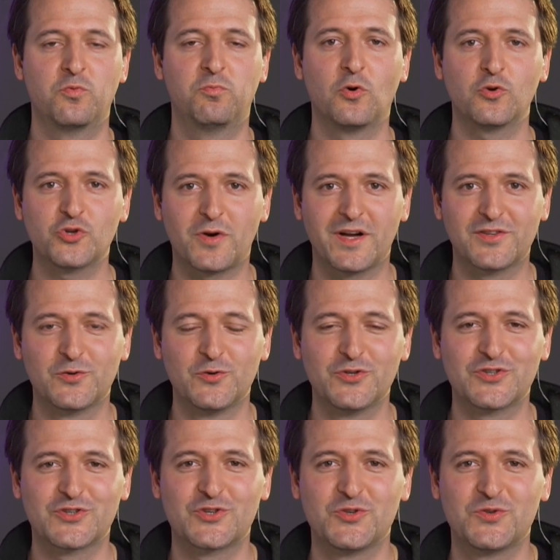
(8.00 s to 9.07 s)
Bonjour à
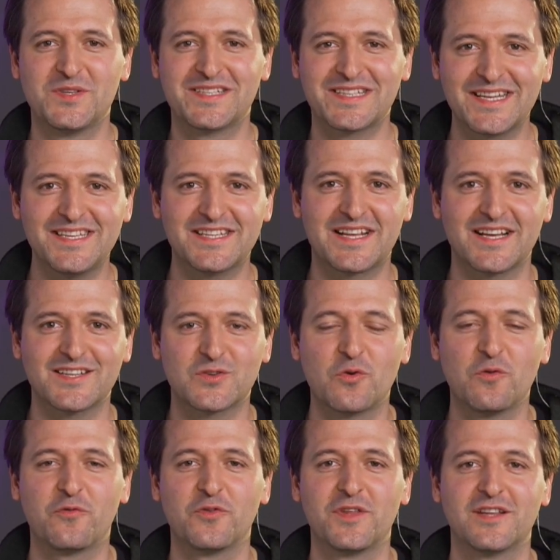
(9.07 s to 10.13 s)
tous, je suis Stanislas,
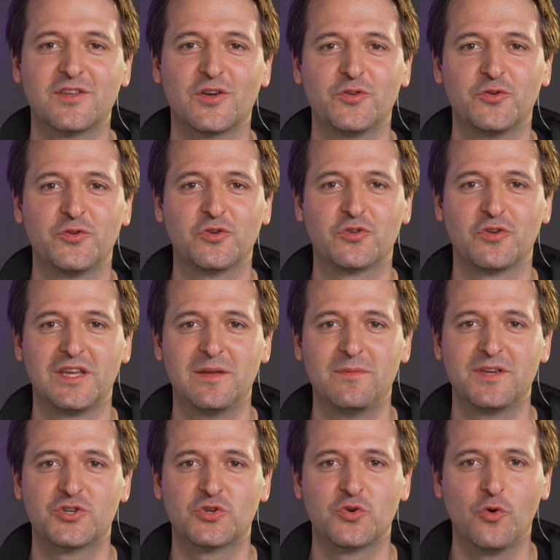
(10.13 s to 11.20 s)
cofondateur de Doctolib
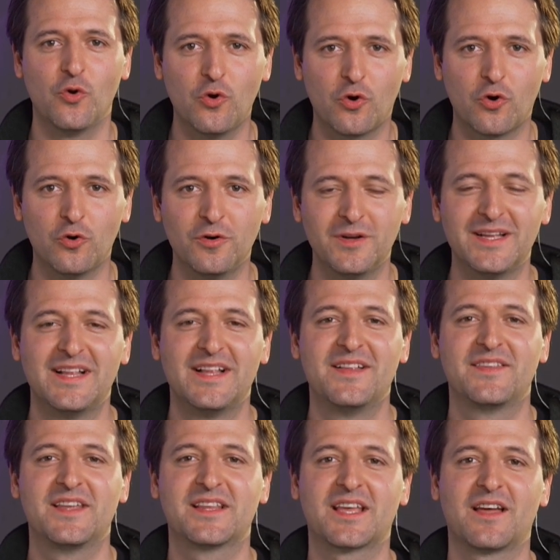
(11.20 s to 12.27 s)
et je suis heureux
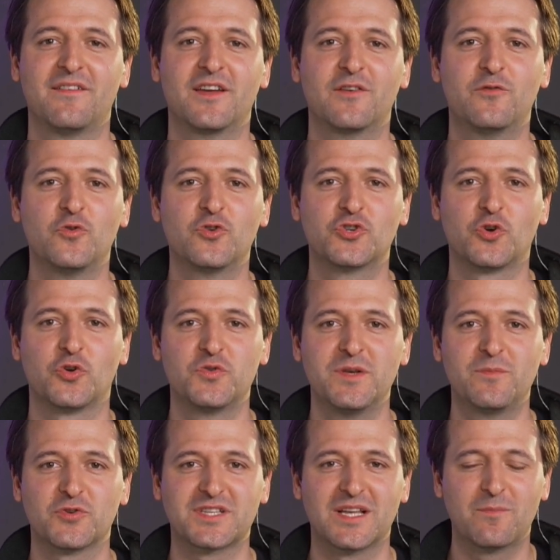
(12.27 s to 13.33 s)
d'être avec vous
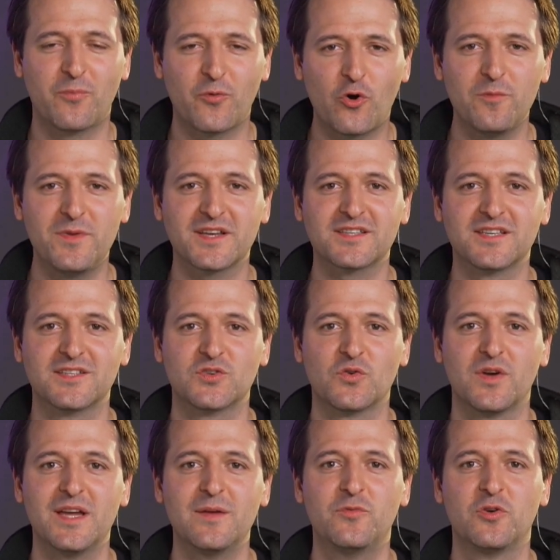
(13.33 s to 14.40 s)
aujourd'hui pour cette première
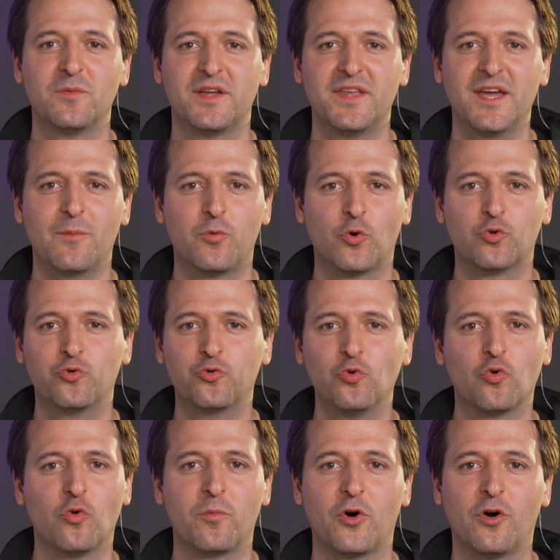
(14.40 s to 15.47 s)
session hebdomadaire pour tout
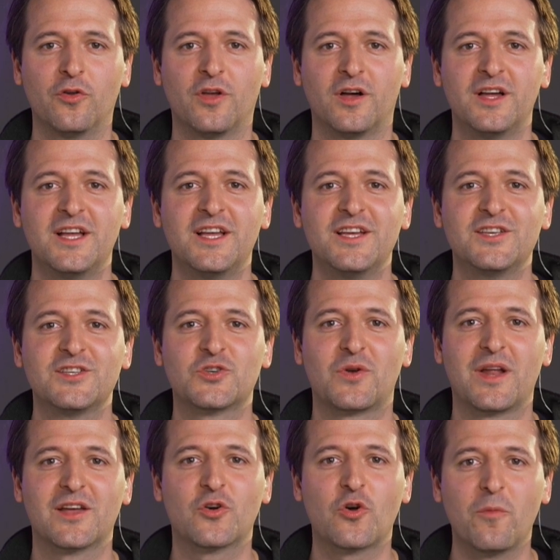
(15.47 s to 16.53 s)
comprendre sur
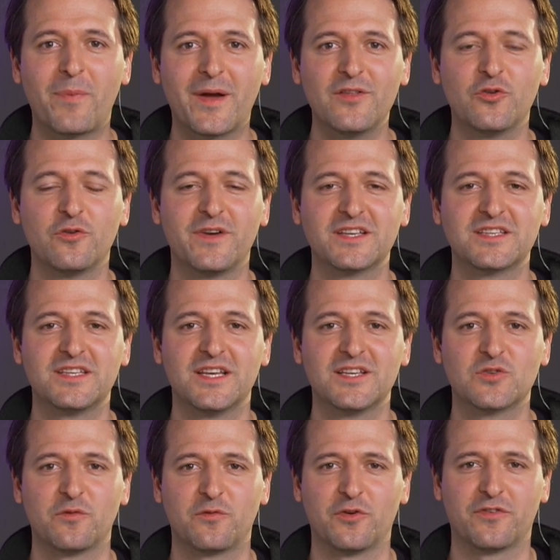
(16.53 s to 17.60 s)
la campagne de
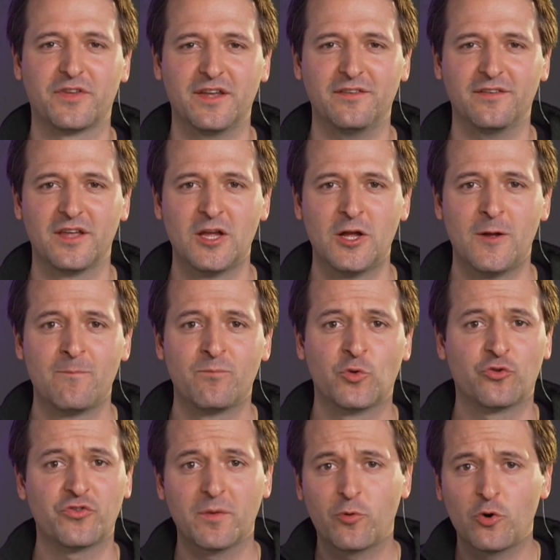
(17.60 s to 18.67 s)
vaccination française.
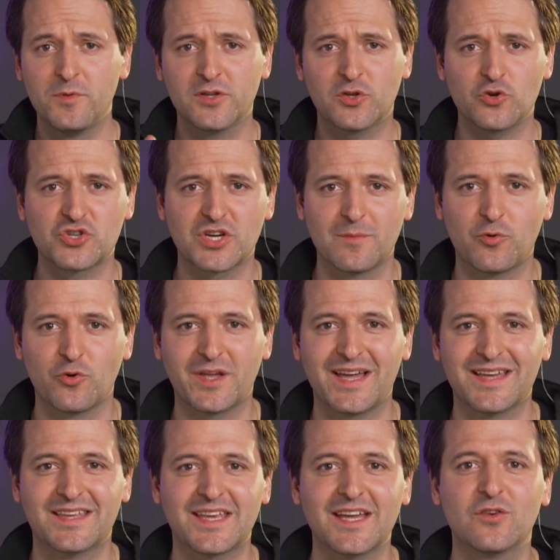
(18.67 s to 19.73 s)
Dans un premier temps, je répondrai
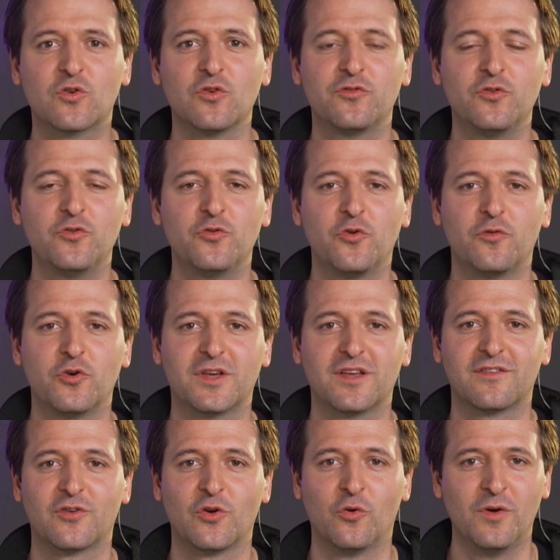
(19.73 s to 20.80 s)
à quelques-unes de vos
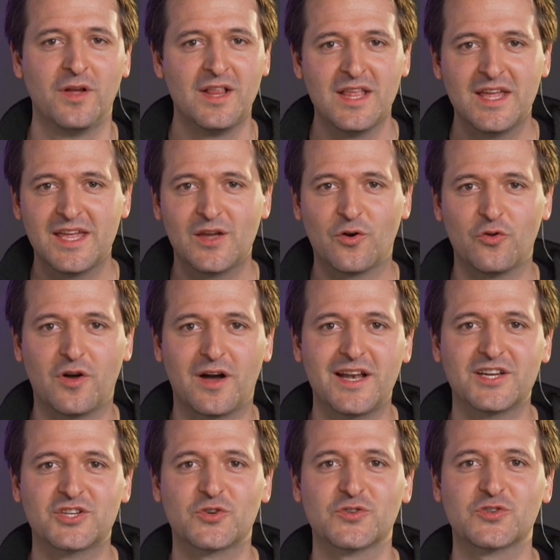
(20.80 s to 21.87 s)
questions et on aura
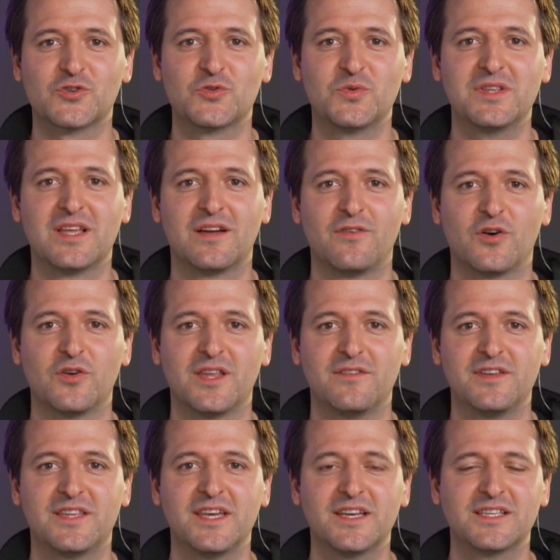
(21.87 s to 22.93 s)
la chance ensuite d'avoir une
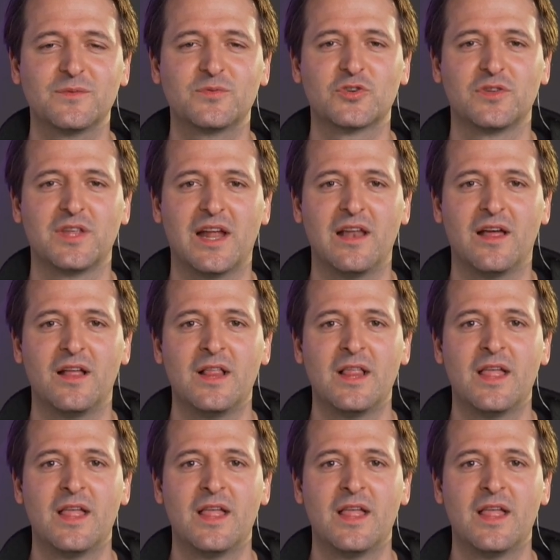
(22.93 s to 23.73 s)
invitée exceptionnelle